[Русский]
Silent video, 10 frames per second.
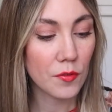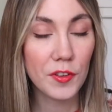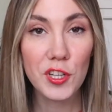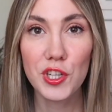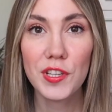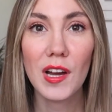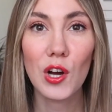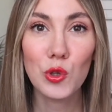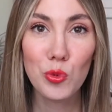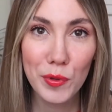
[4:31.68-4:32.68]
Вишня,
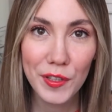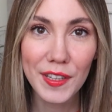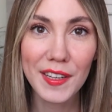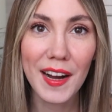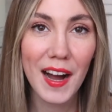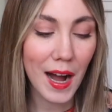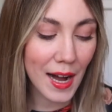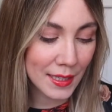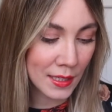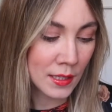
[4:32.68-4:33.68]
клубника,
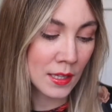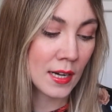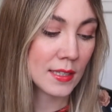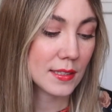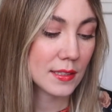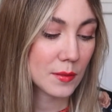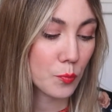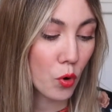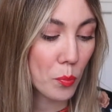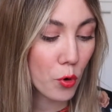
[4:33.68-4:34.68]
ананас,
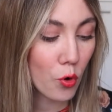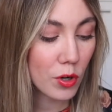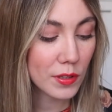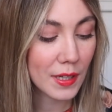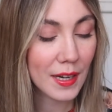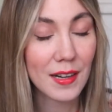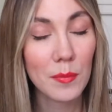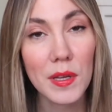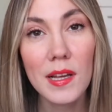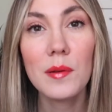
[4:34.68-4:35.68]
попкорн,
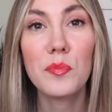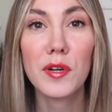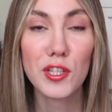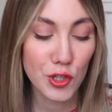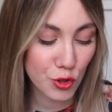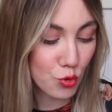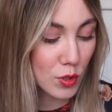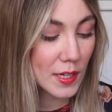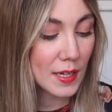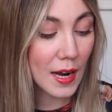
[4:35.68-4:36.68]
карамель,
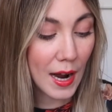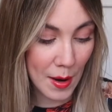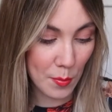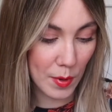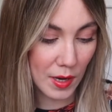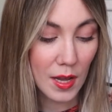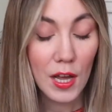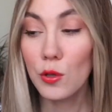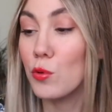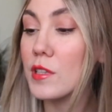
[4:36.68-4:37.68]
пачули, амбра.
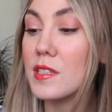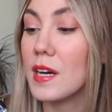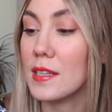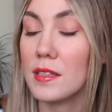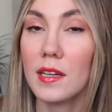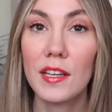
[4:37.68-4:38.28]
Ну, это сказка,